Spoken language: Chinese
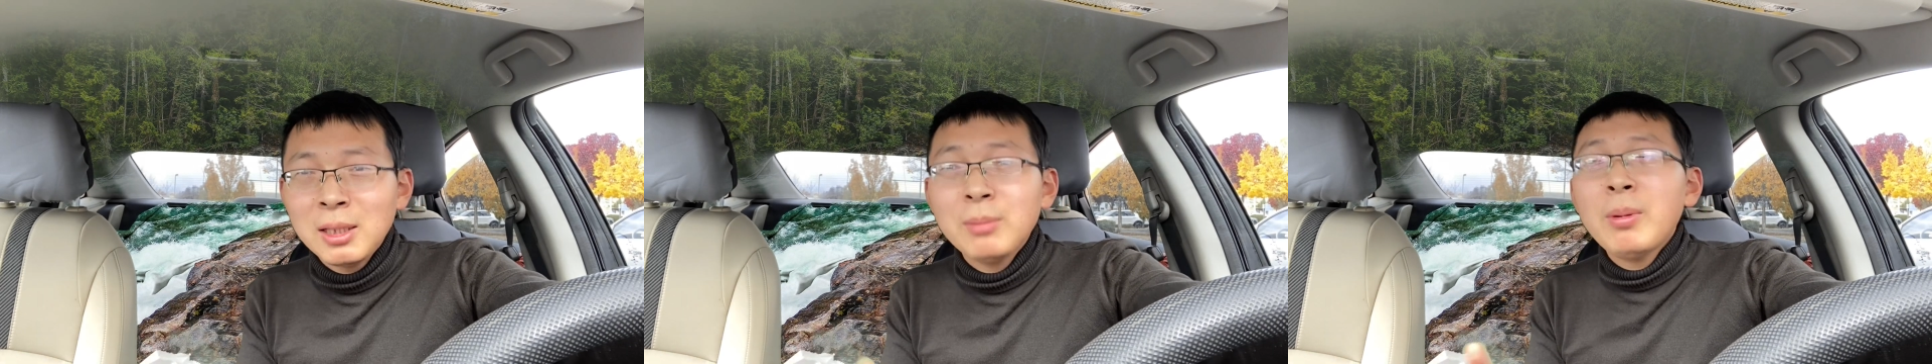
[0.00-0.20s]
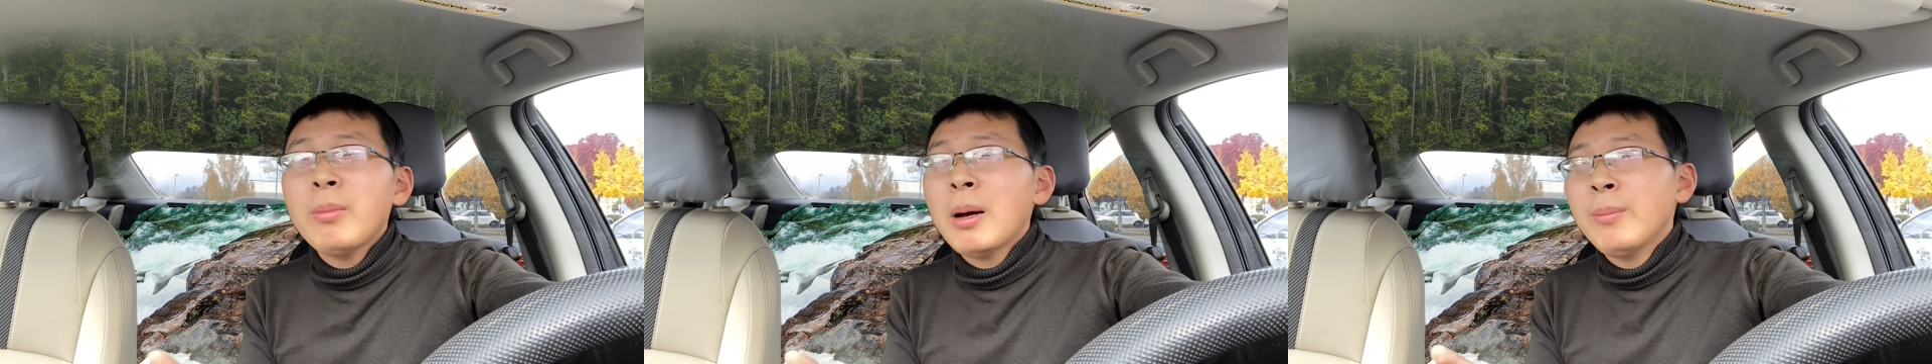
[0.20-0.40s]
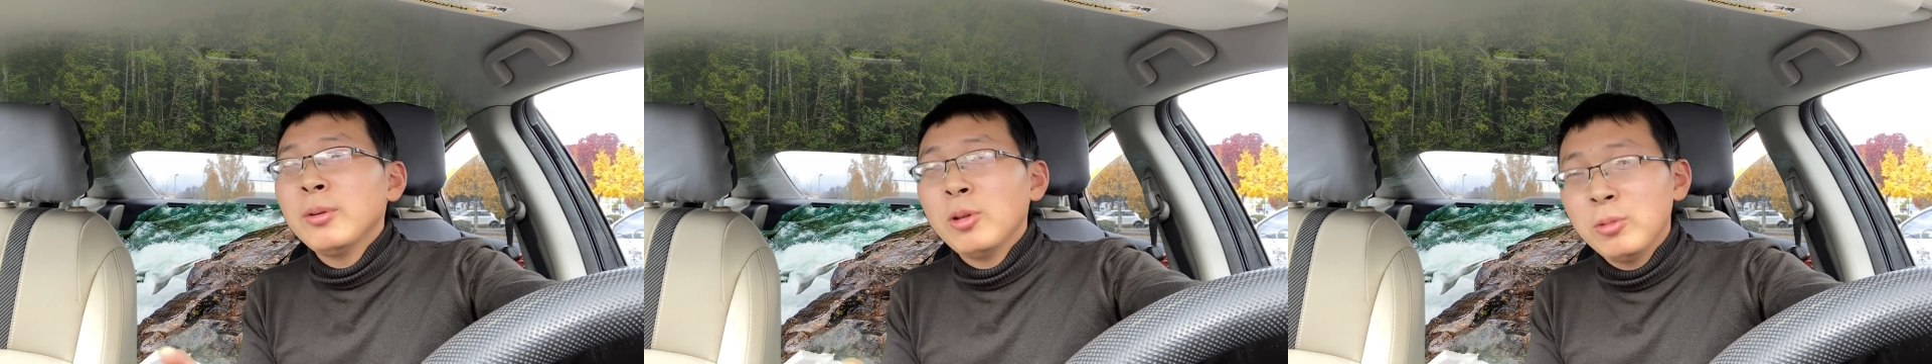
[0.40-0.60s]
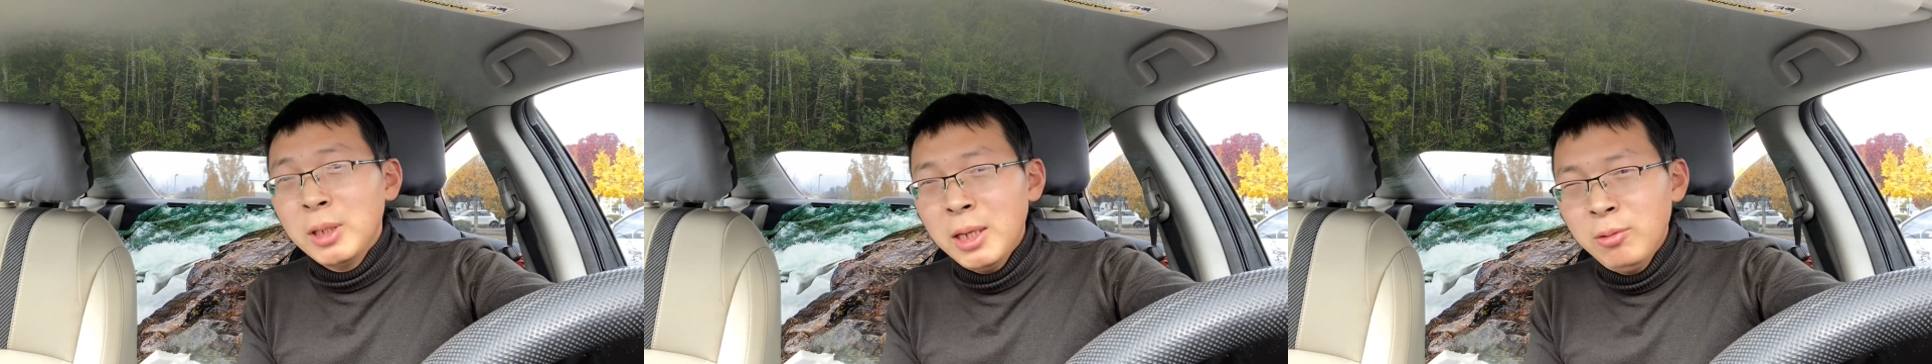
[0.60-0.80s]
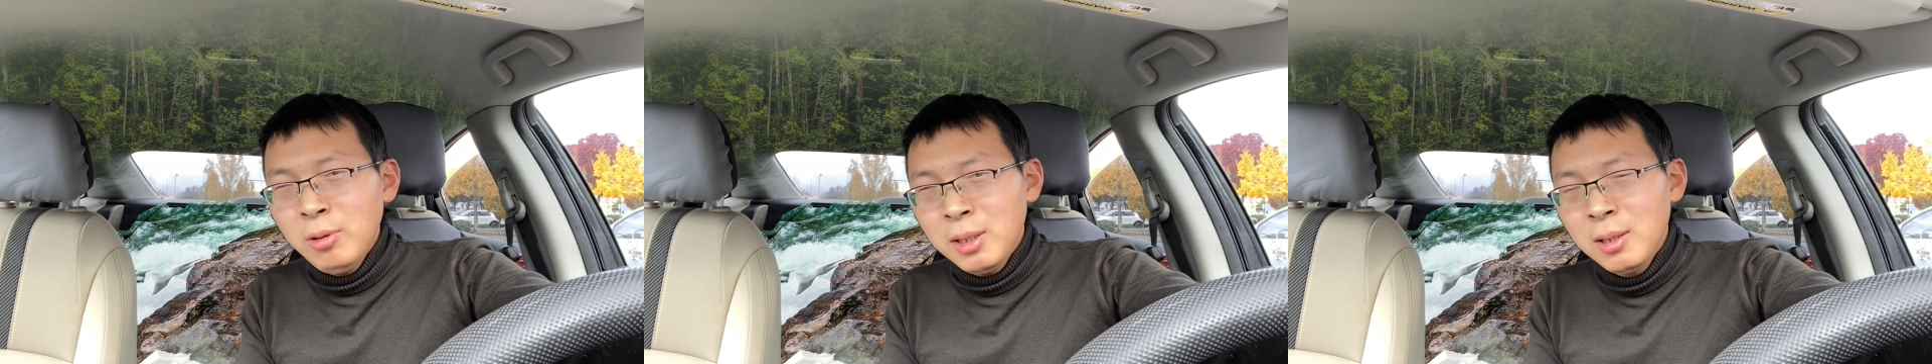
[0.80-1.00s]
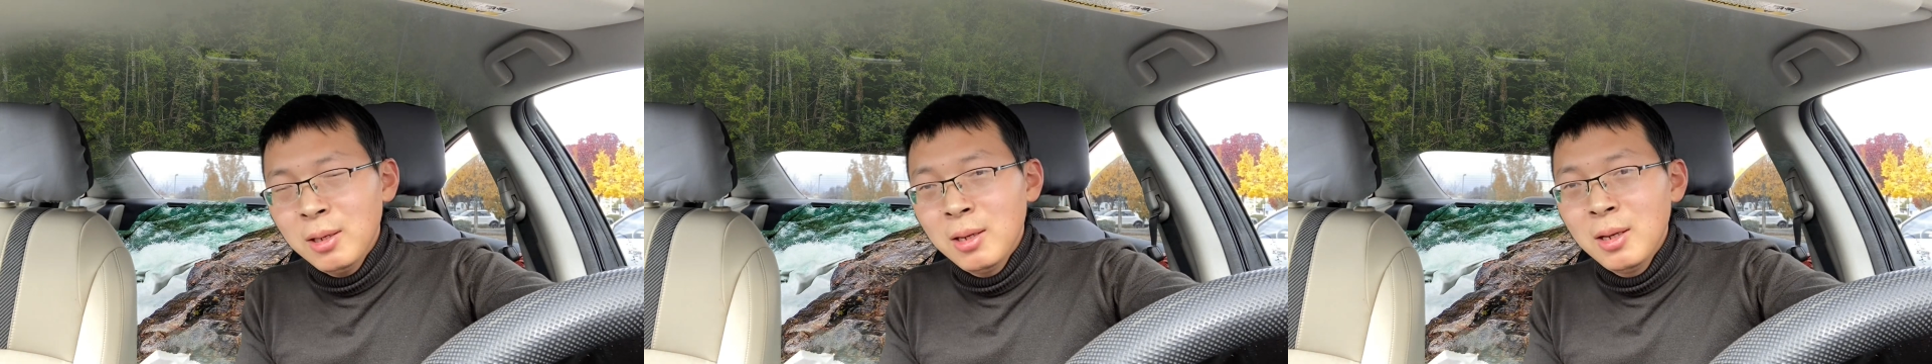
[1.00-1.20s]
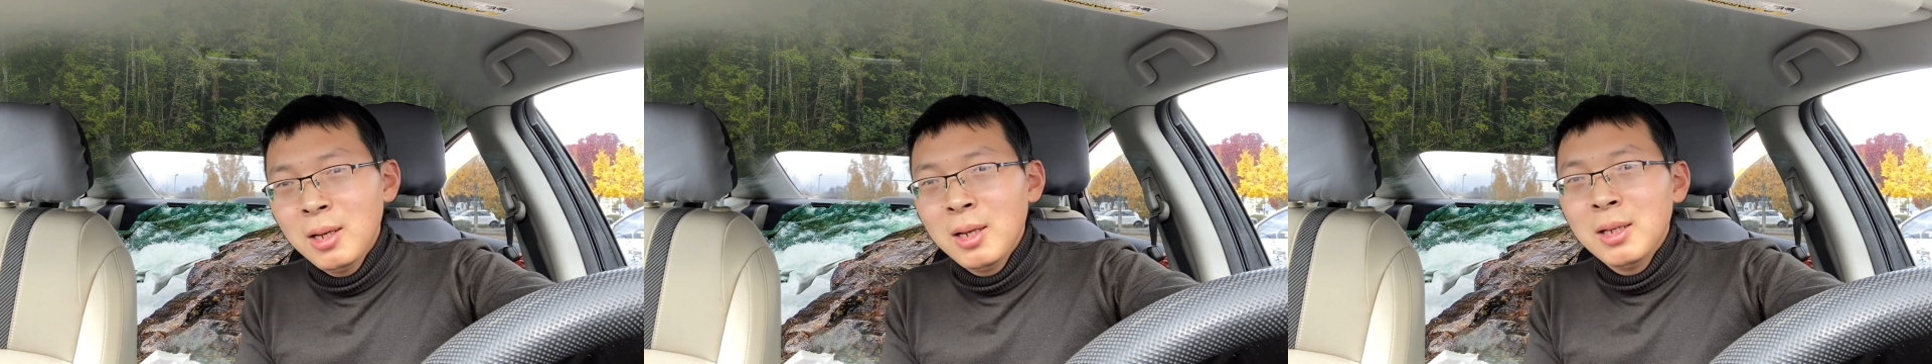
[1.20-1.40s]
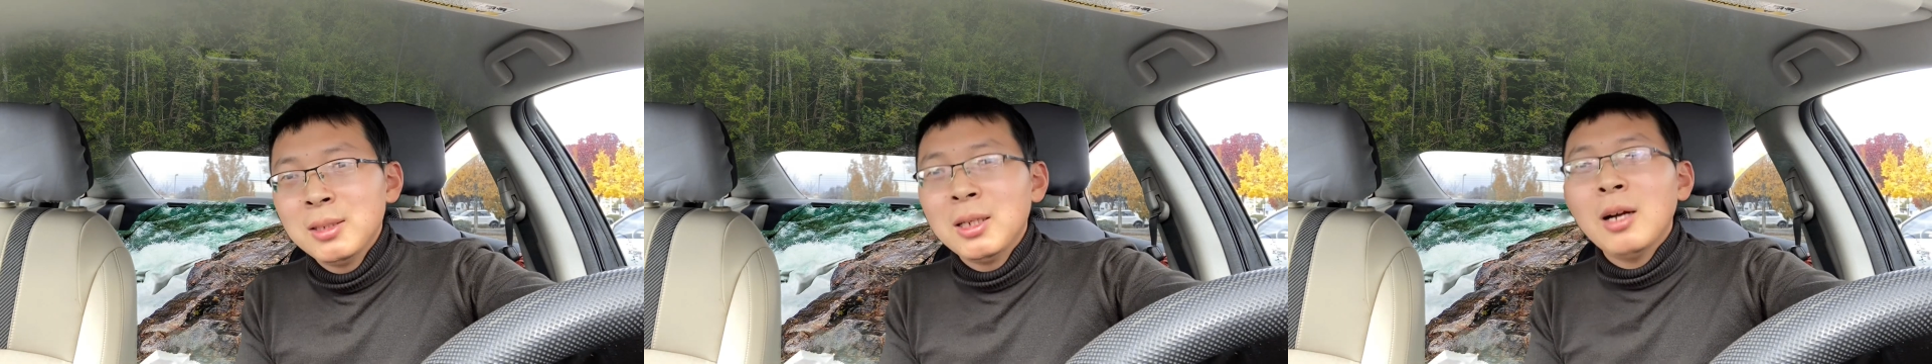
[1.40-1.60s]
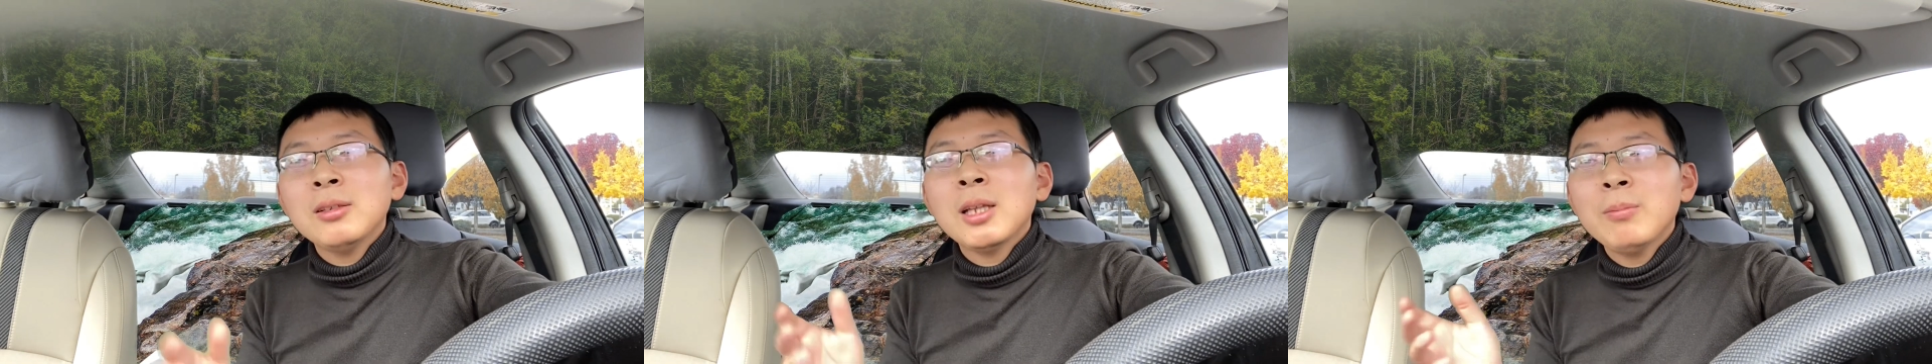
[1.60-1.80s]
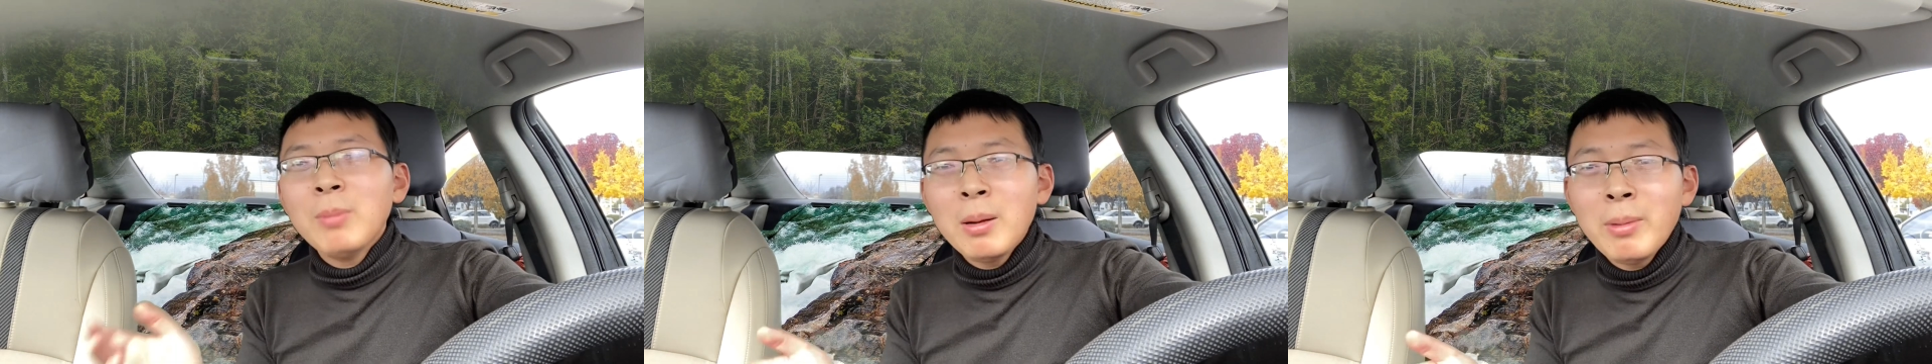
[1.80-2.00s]
他爸爸不懂英文，然后
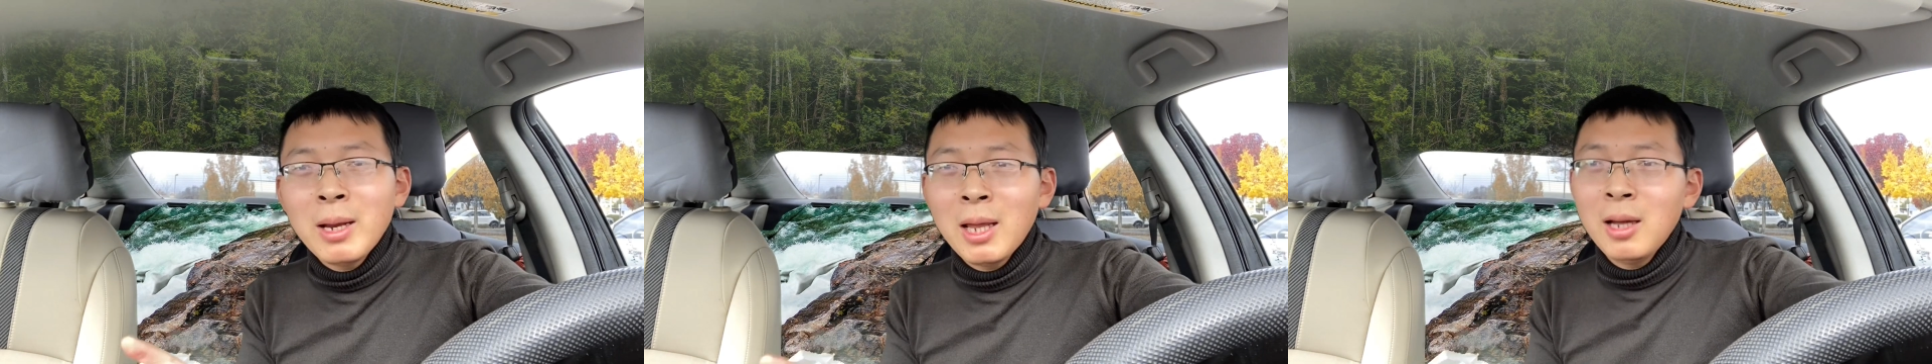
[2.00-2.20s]
他爸爸呢